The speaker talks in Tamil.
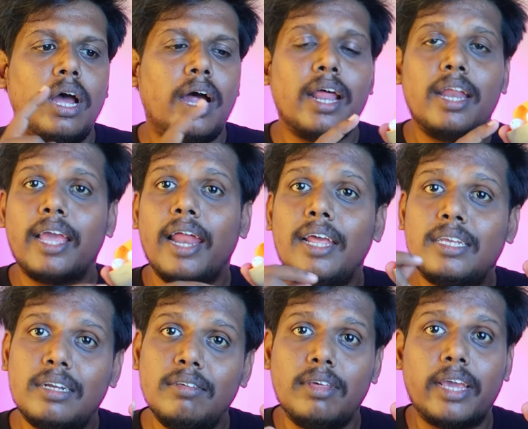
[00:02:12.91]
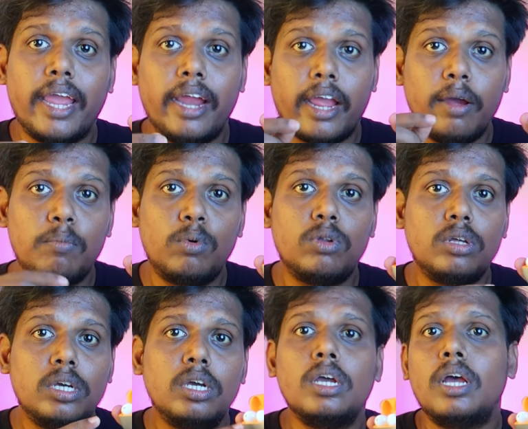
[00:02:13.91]
ஆனால் நீங்கள் எல்ஹெச்டிசி கேட்கும்
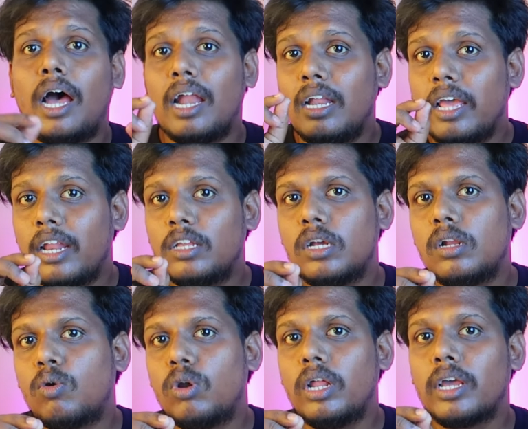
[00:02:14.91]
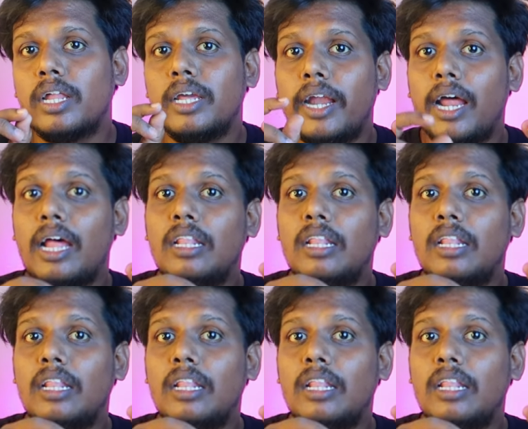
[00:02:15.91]
போது அந்த இறைச்சல் கூட இருக்காது ஏன்னா